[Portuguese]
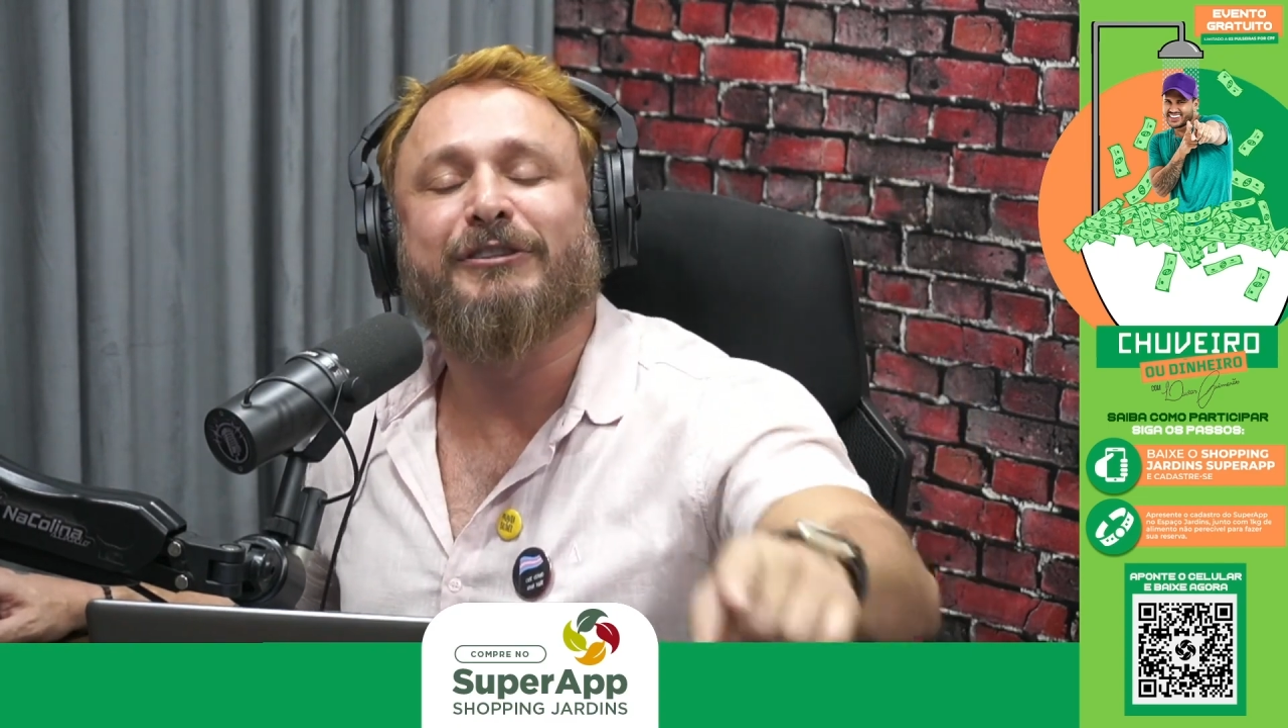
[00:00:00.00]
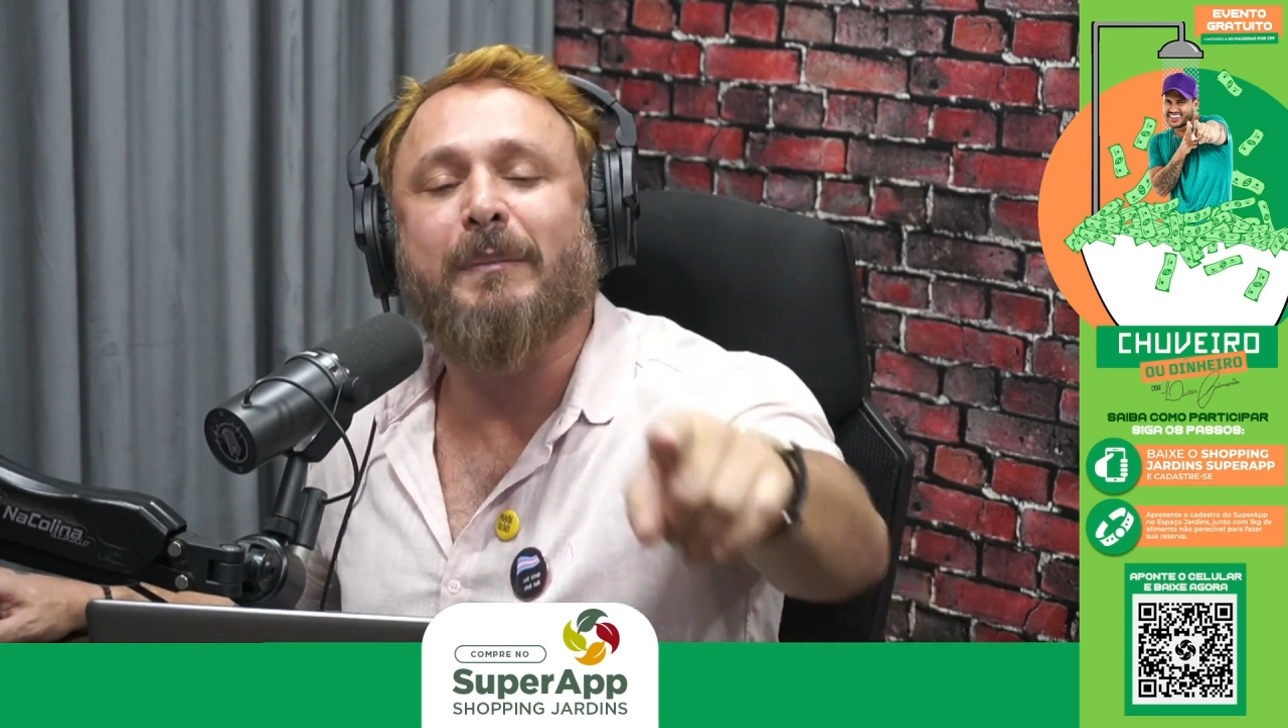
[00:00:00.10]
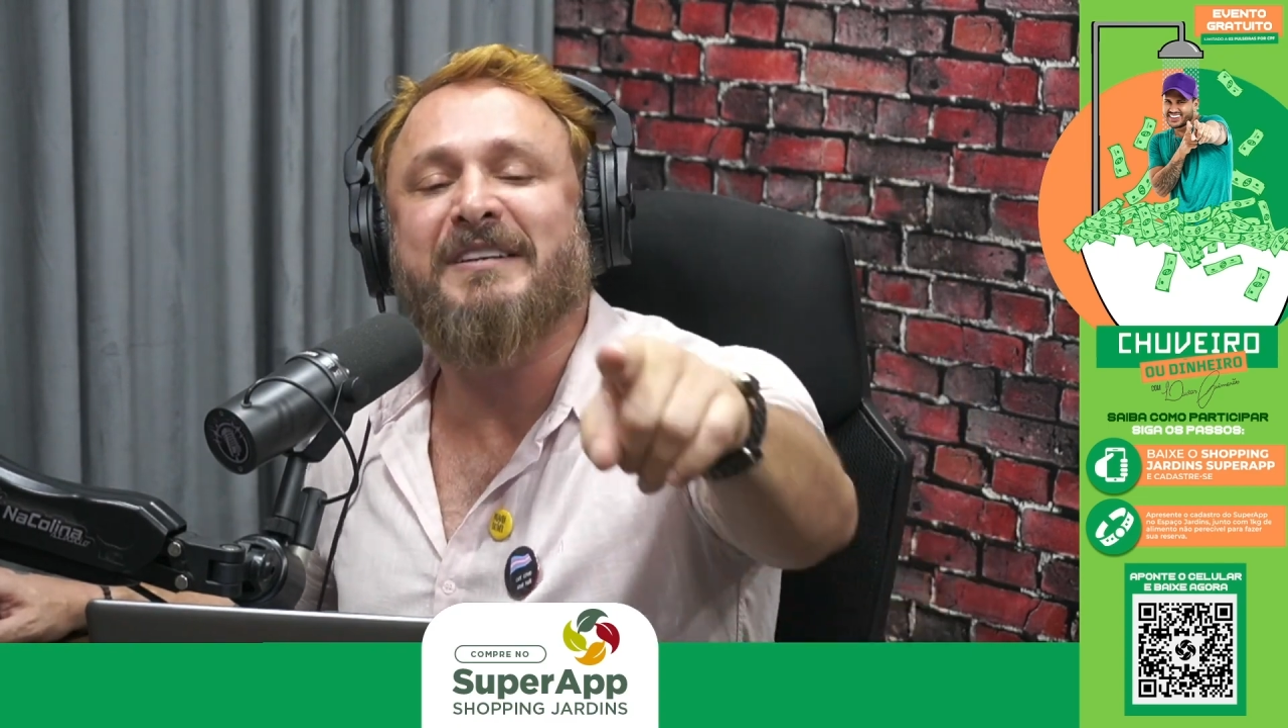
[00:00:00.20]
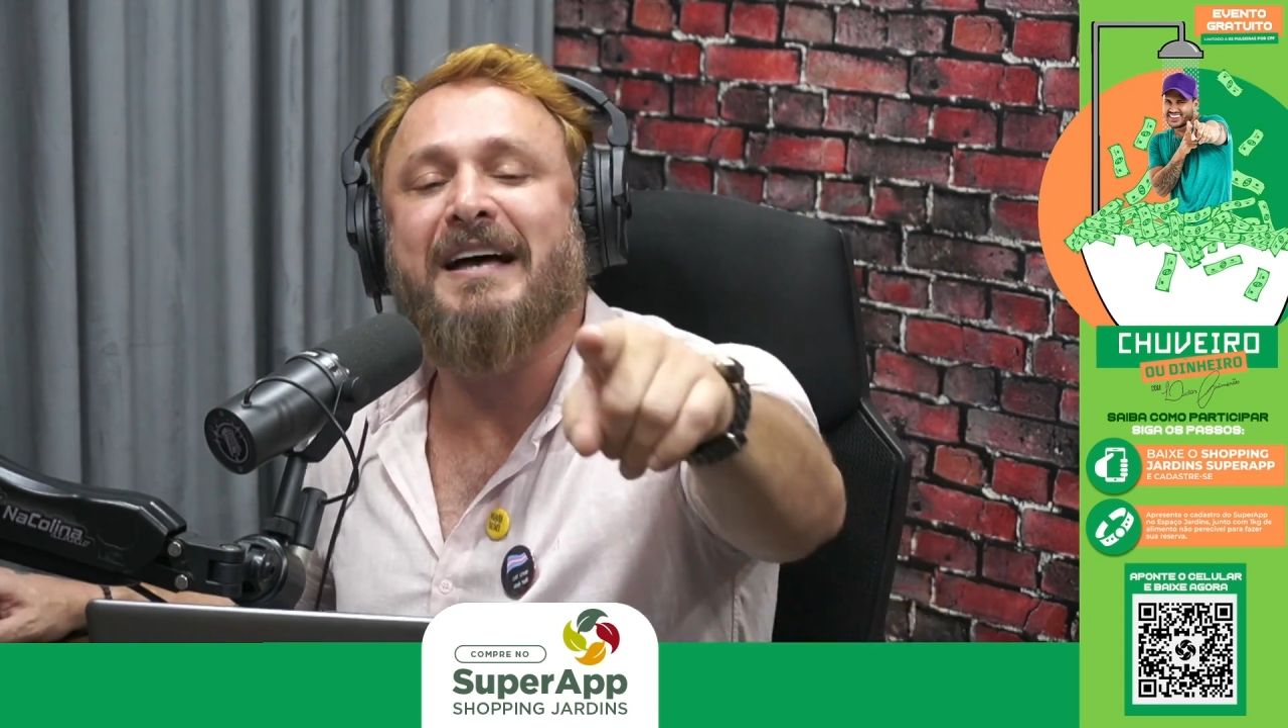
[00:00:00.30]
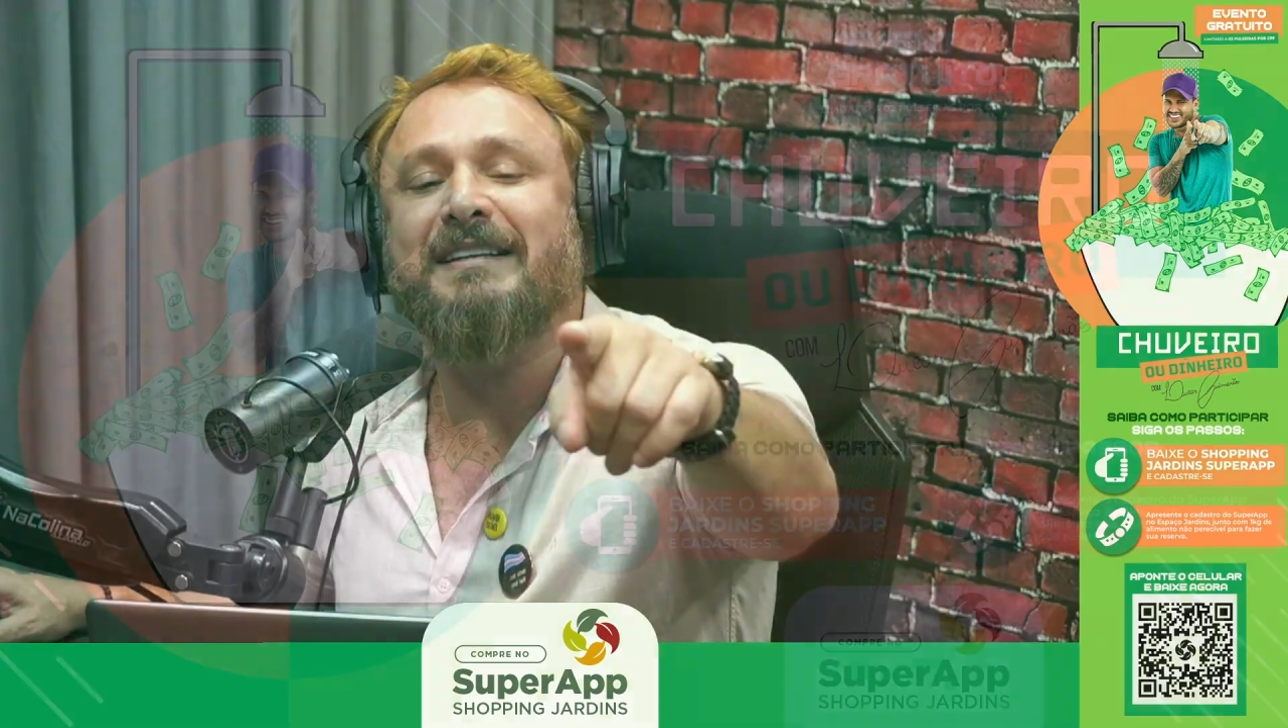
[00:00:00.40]

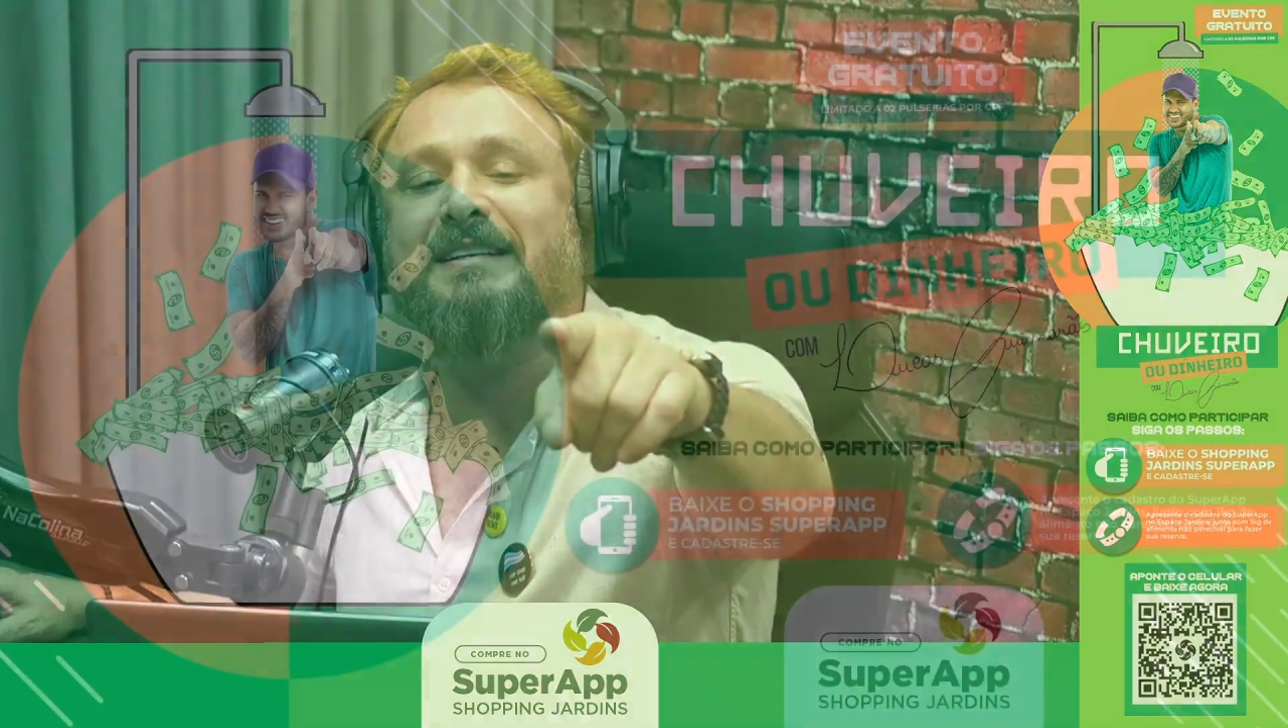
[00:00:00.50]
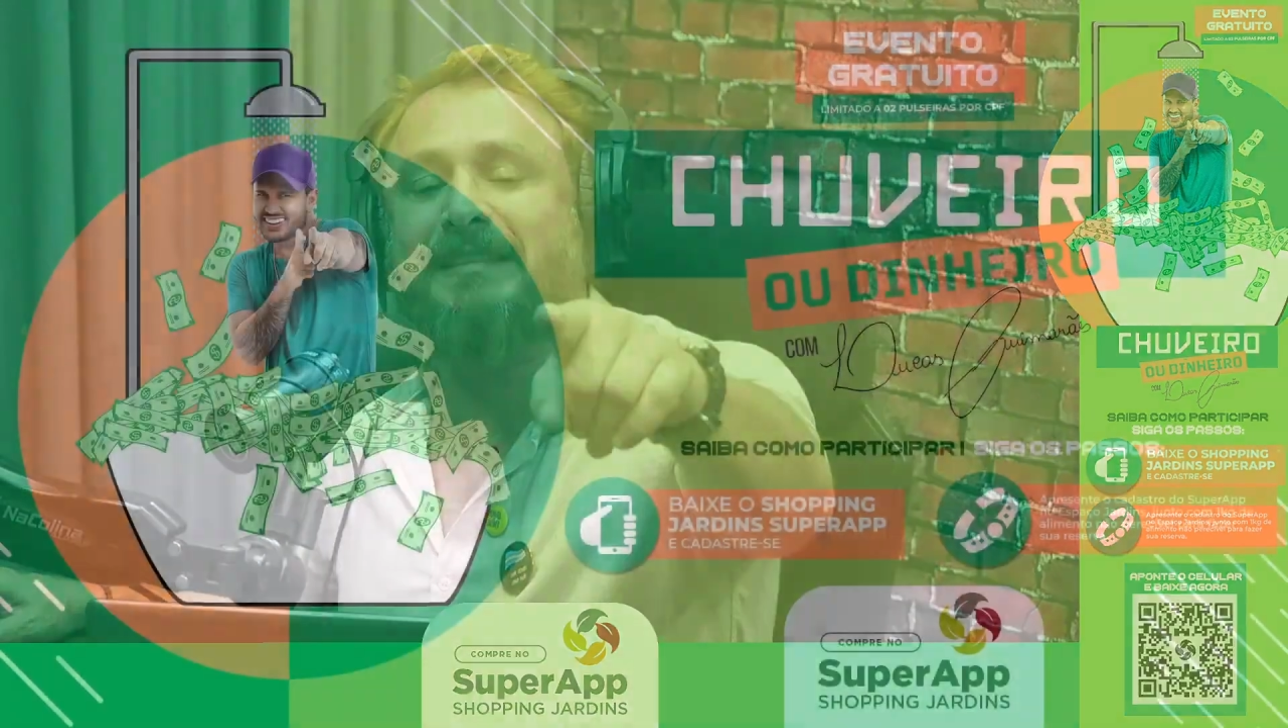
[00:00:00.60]
Shopping então. Jardins,